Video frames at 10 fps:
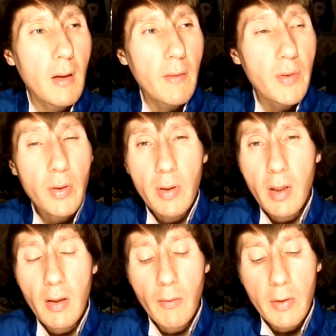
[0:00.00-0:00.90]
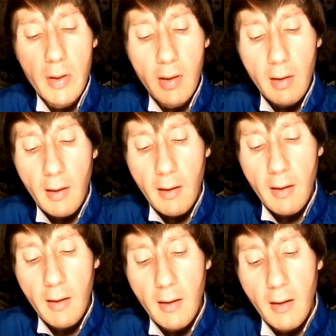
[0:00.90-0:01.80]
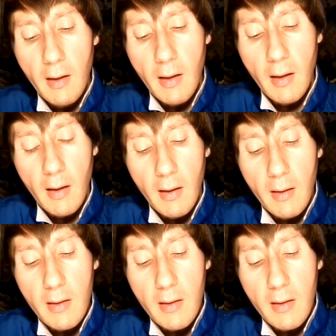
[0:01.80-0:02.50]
все-таки его тело а,